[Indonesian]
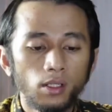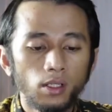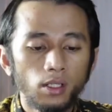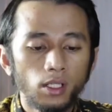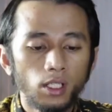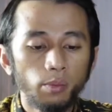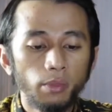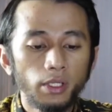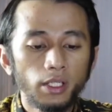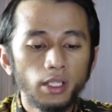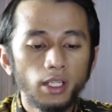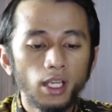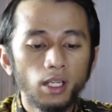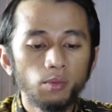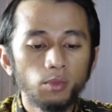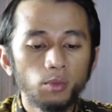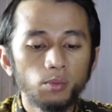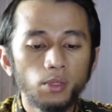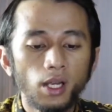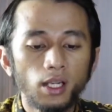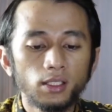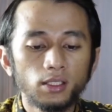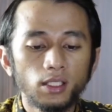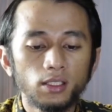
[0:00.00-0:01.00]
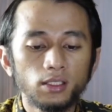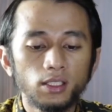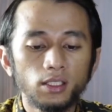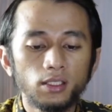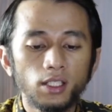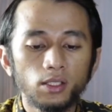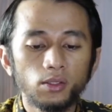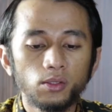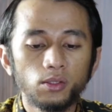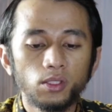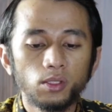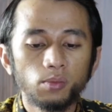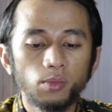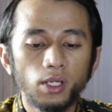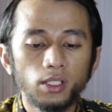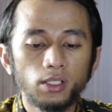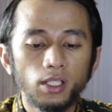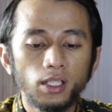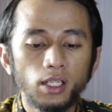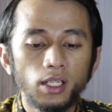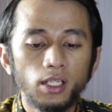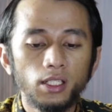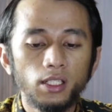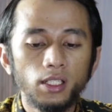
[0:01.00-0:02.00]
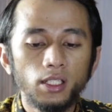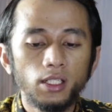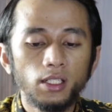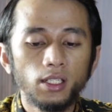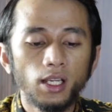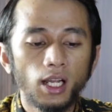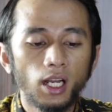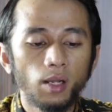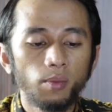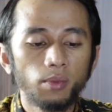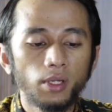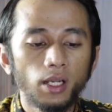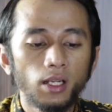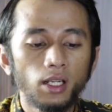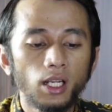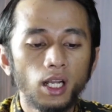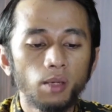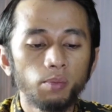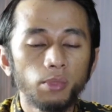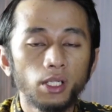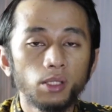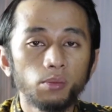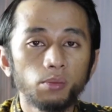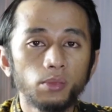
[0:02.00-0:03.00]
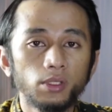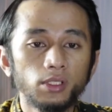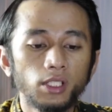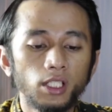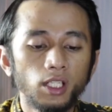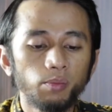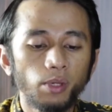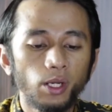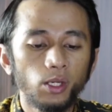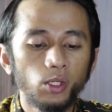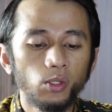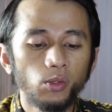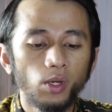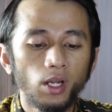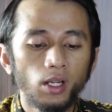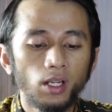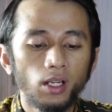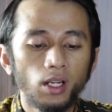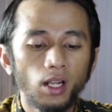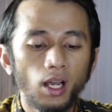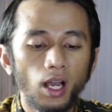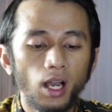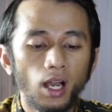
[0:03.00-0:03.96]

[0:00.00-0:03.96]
Demikian pembahasan singkat untuk materi ini diharapkan dapat menjadi panduan